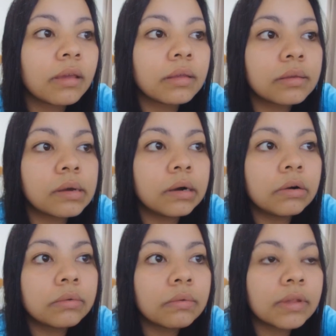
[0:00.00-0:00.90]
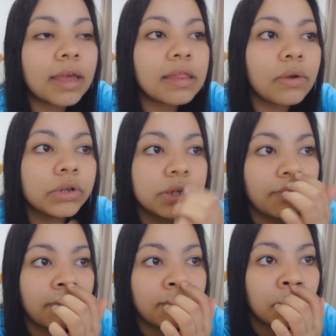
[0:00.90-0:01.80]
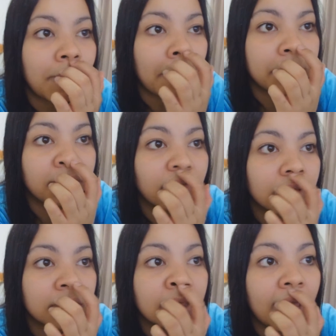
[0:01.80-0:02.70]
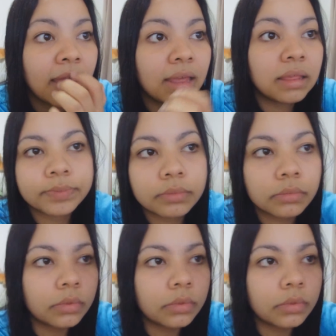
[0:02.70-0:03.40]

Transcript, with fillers: Então, não sei se hoje eu vou filmar pra vocês